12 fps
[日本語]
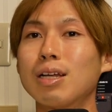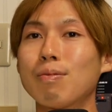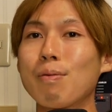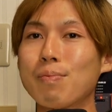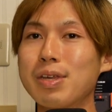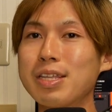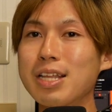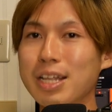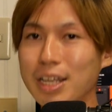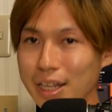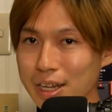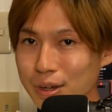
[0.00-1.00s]
まあ、みんな
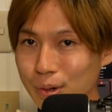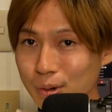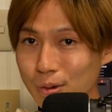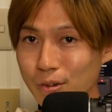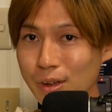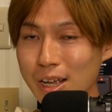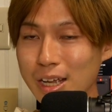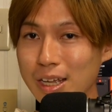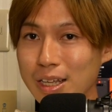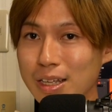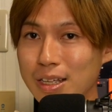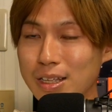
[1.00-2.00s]
でね運
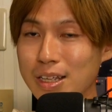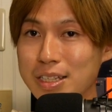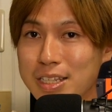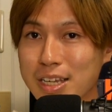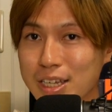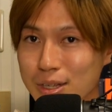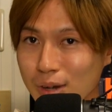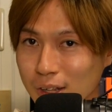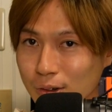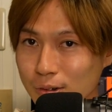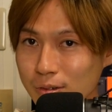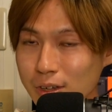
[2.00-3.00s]
営、ね、税金とか
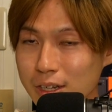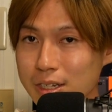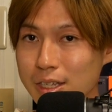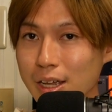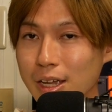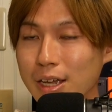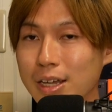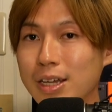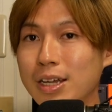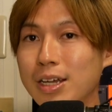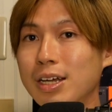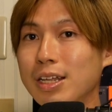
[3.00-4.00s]
で運営して
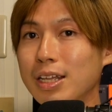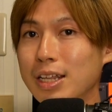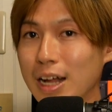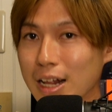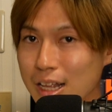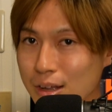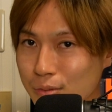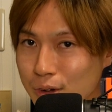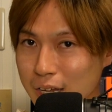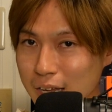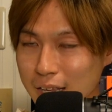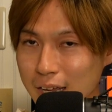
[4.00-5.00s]
で誰でも
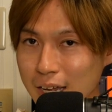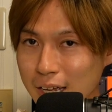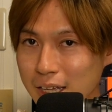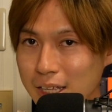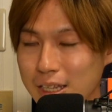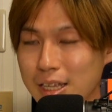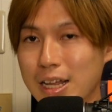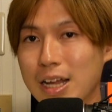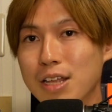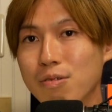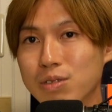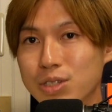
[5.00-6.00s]
行けてで
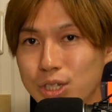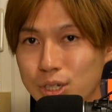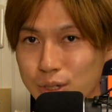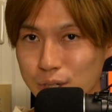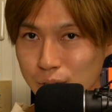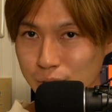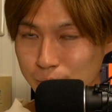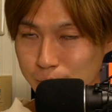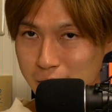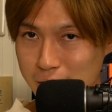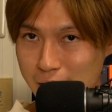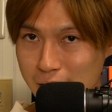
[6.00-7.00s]
誰でも自由に読
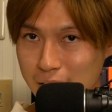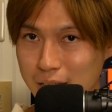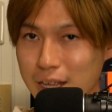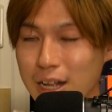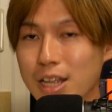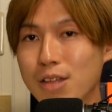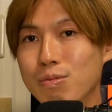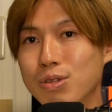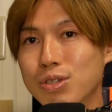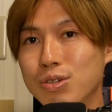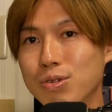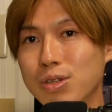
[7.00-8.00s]
めて誰でも
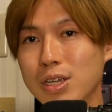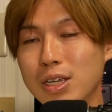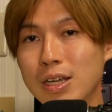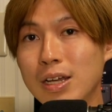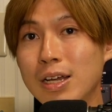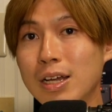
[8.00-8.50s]
自由に、